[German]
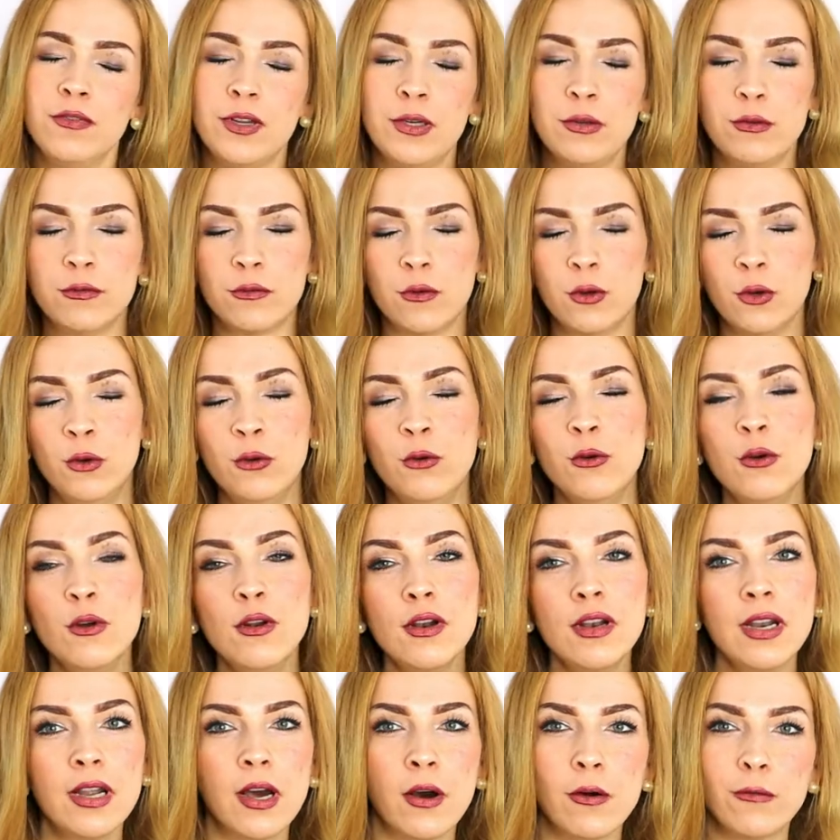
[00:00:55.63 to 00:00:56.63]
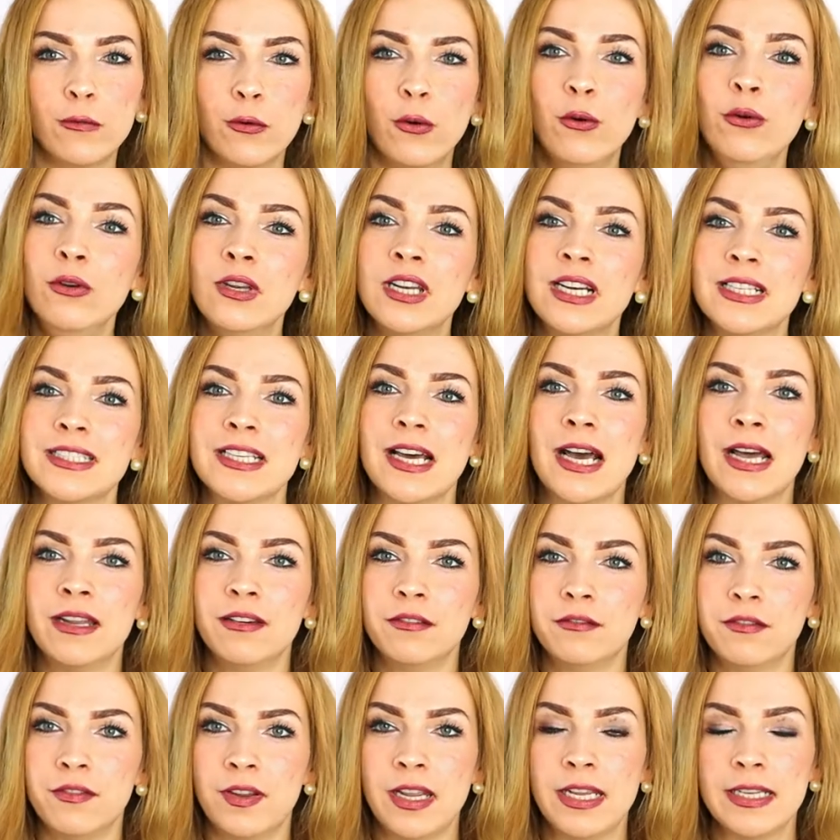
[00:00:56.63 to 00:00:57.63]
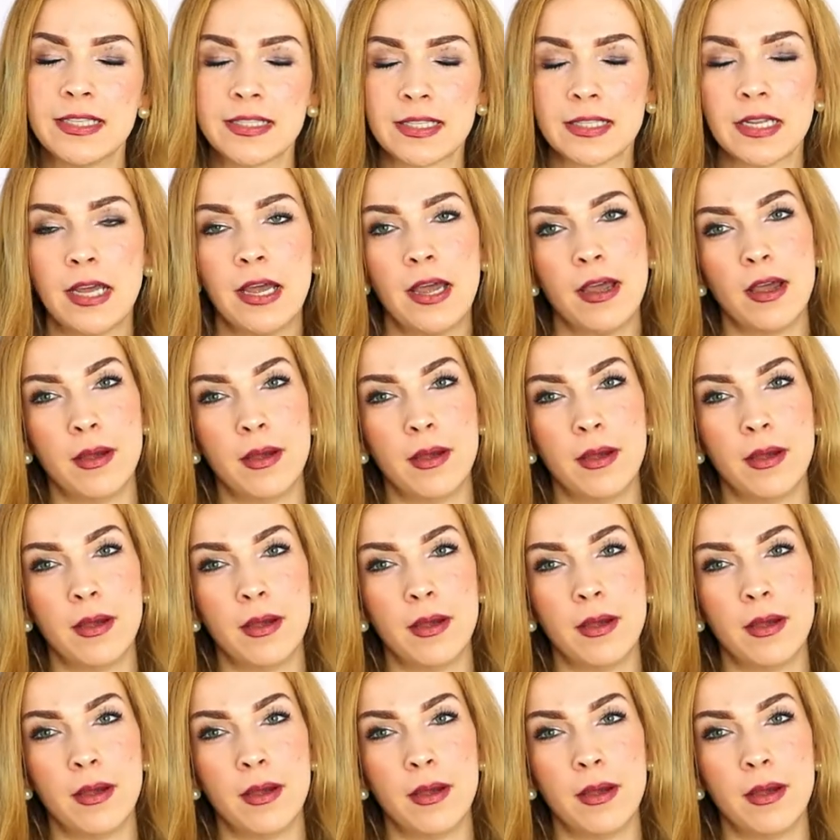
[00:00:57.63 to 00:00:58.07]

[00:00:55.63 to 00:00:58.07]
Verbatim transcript: wenn du von 0 auf 100 anfängst